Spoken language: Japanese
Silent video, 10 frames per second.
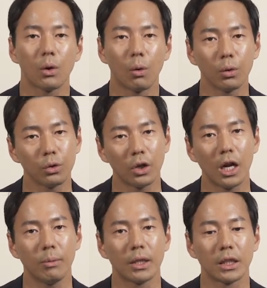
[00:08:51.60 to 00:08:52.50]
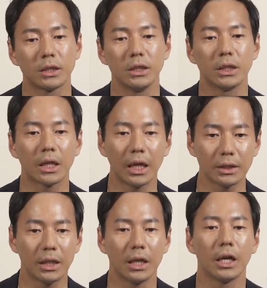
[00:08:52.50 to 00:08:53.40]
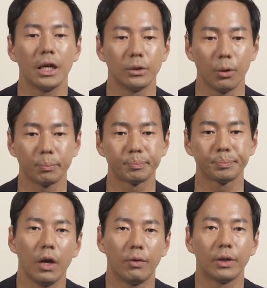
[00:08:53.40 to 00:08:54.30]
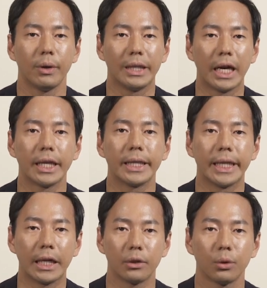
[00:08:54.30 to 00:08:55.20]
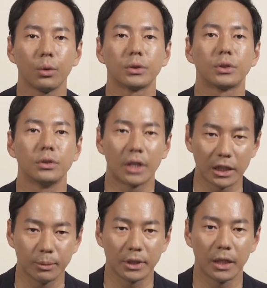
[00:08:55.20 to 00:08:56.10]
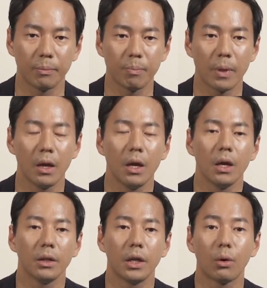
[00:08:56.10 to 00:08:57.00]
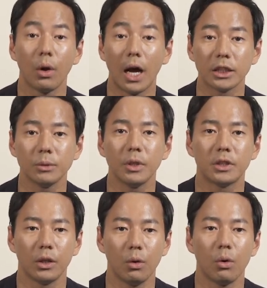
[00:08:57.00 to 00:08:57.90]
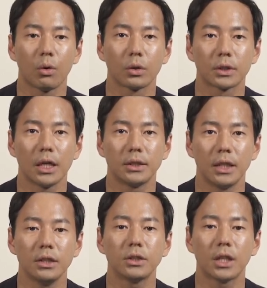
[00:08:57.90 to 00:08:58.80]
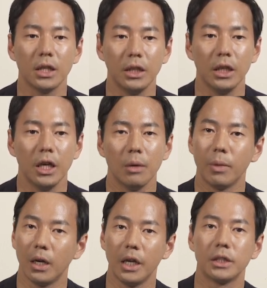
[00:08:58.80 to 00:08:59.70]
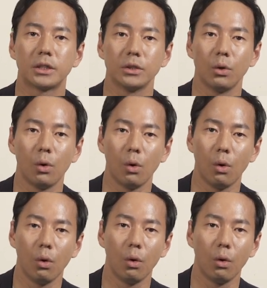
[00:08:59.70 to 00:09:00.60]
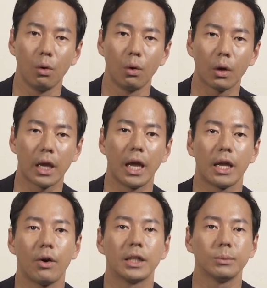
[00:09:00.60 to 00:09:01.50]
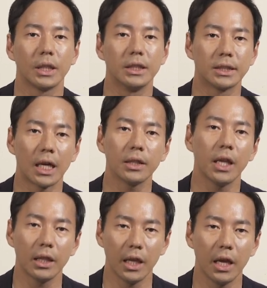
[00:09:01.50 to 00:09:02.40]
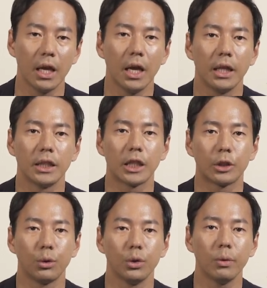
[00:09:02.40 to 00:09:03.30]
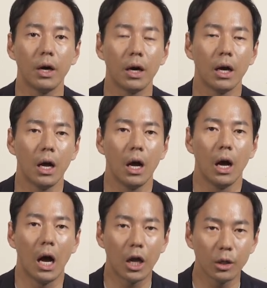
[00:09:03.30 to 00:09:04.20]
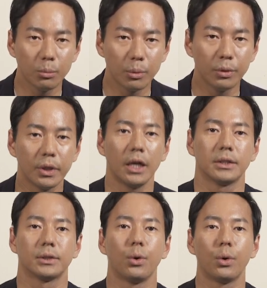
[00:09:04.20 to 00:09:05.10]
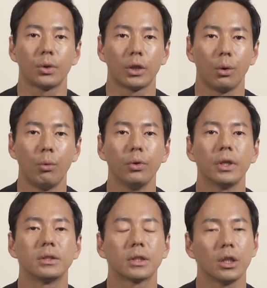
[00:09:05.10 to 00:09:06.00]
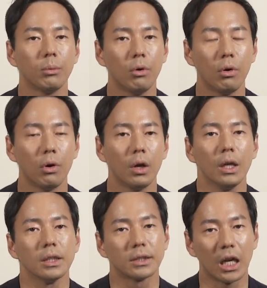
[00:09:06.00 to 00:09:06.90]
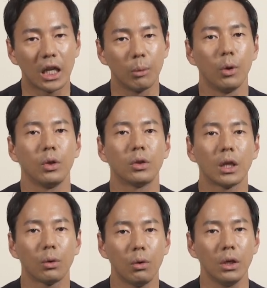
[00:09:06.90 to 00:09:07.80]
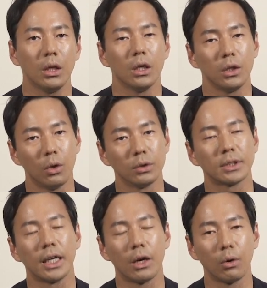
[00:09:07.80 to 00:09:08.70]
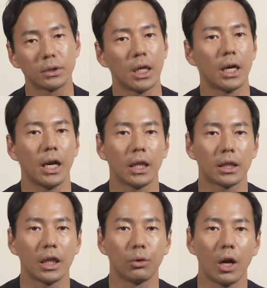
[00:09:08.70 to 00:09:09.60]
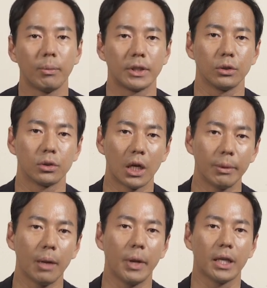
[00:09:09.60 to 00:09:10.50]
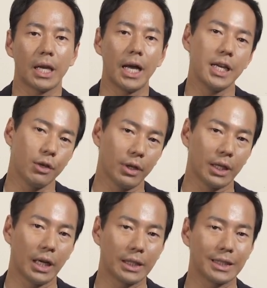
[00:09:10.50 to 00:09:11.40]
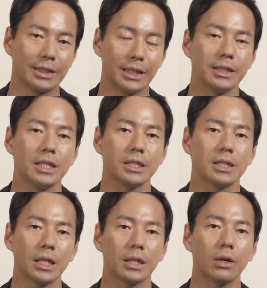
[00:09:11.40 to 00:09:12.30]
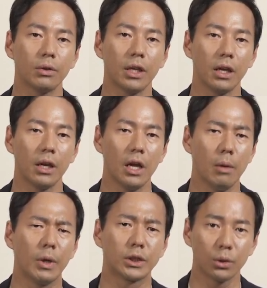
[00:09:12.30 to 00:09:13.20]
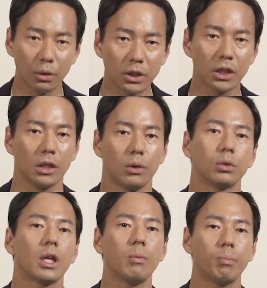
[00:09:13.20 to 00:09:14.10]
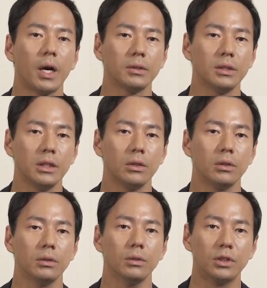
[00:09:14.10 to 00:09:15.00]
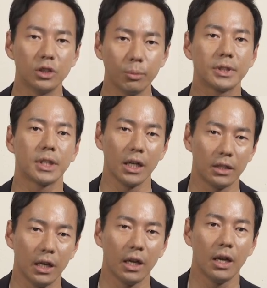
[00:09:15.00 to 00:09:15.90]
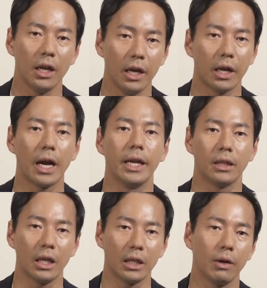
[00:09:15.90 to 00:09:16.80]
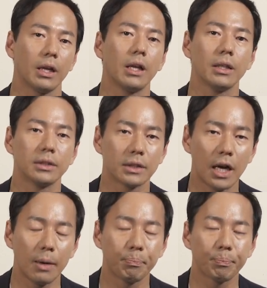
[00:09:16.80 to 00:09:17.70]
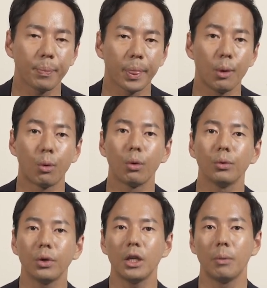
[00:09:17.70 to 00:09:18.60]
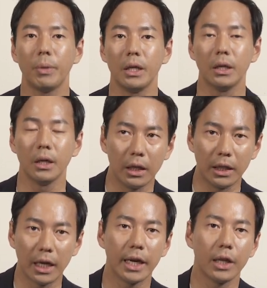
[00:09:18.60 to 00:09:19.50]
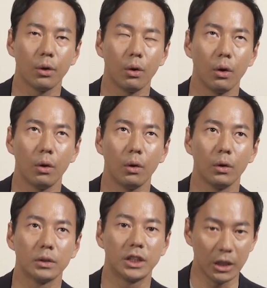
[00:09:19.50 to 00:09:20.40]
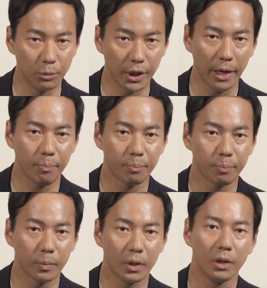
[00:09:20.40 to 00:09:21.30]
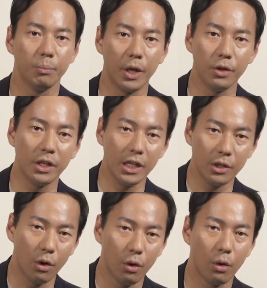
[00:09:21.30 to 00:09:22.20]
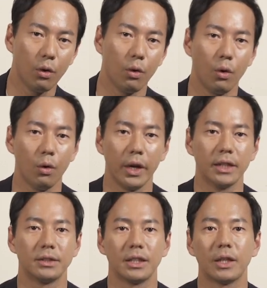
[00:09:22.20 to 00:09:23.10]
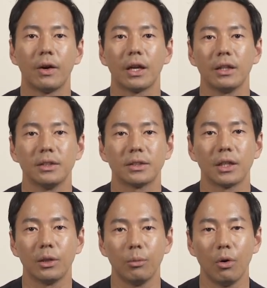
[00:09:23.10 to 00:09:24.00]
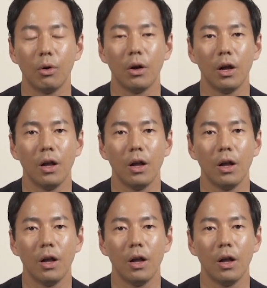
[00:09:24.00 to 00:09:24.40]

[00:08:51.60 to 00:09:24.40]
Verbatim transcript: ここのドライバーたちに勝っていかないと F1 ドライバーになれないんだなということを痛感しましたでこの初めての国際選手権に、まあ、レースの経験を初めて23年で出たというのはある部ではすごいことだと思うんですけれどもさっきも言った通り4歳や5歳からやってたドライバーと比べてやっぱりキャリアの長さが全然違ったので、まあ、正直コテンパンに打ちのめされて、えー、帰ってきたわけなんですがでもこの時やっぱりイタリアのチームでベルギーのレース出たわけなんですけれども